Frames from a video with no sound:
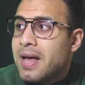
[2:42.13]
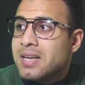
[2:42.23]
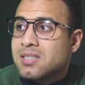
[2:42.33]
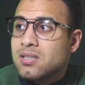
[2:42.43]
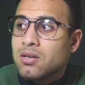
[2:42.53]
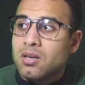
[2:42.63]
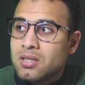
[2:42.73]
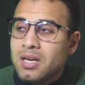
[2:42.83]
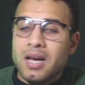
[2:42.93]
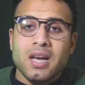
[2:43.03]
الصيغة
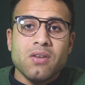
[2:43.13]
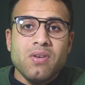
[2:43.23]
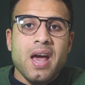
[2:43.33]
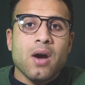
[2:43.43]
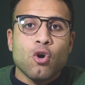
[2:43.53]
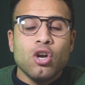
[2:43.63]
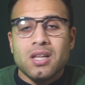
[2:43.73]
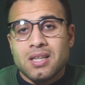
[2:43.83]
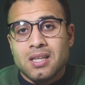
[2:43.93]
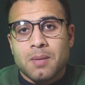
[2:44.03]
دي اللي فيها كل
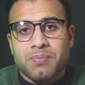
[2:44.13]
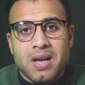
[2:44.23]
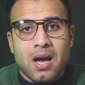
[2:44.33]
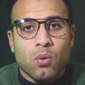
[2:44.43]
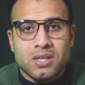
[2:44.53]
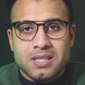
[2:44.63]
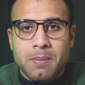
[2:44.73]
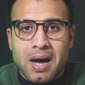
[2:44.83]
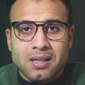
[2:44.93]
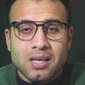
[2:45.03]
الداتا بتاع
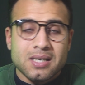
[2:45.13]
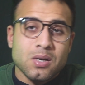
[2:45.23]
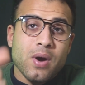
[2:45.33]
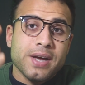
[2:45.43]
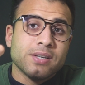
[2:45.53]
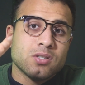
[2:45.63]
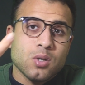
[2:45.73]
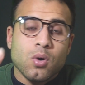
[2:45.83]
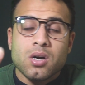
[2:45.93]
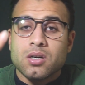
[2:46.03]
الواتساب عندك سواء كانت
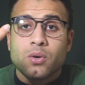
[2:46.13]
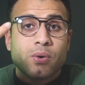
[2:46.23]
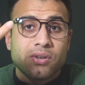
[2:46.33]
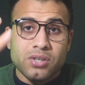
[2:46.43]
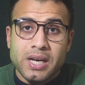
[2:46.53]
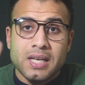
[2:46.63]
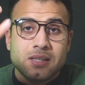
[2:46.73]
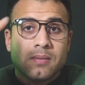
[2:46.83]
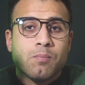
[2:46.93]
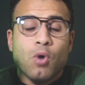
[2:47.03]
صور
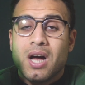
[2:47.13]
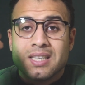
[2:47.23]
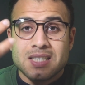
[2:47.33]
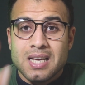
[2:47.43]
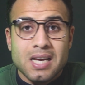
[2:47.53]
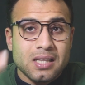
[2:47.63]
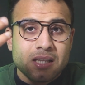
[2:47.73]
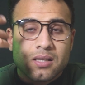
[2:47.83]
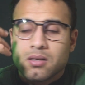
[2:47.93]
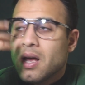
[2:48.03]
ريكوردات محادثات
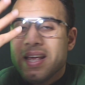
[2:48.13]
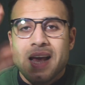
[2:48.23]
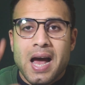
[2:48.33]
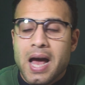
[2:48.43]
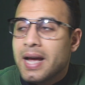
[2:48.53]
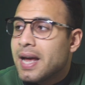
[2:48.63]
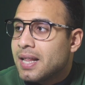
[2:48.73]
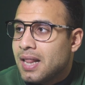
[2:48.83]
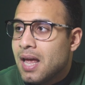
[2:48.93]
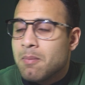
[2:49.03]
أي حاجة
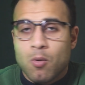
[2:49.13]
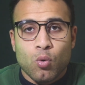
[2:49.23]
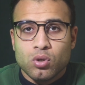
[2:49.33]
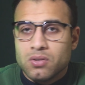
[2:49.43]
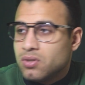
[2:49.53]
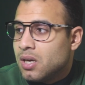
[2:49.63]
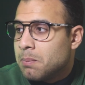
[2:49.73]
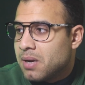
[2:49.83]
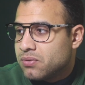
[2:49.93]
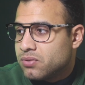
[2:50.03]
هتلاقيها موجودة في
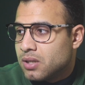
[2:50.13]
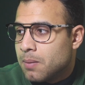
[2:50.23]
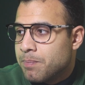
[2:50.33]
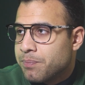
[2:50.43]
الملف ده